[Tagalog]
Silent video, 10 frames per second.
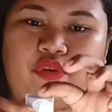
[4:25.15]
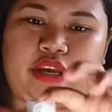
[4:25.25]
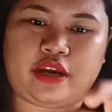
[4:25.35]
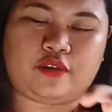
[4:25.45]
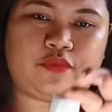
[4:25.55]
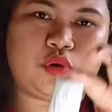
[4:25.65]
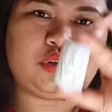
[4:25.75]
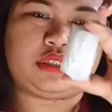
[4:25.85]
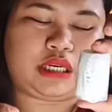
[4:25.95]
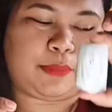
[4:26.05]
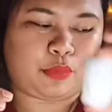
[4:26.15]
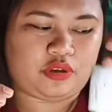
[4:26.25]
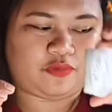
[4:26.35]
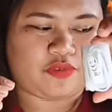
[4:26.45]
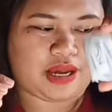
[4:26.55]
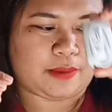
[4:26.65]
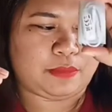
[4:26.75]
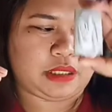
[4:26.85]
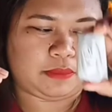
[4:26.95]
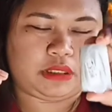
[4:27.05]
free earphones
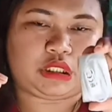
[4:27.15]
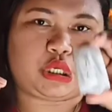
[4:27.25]
3.5mm